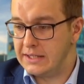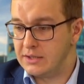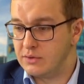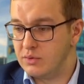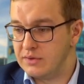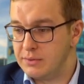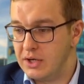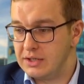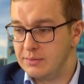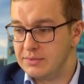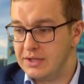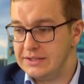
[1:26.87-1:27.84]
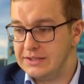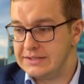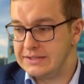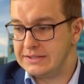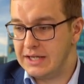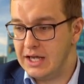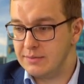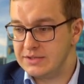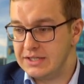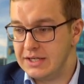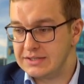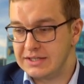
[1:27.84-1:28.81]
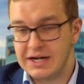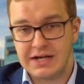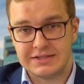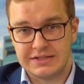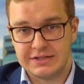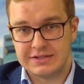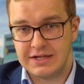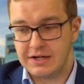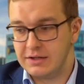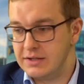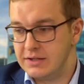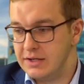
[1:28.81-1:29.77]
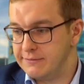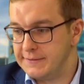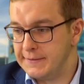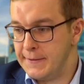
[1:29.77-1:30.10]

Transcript: Głównym projektem ECC Games jest gra z serii Drift,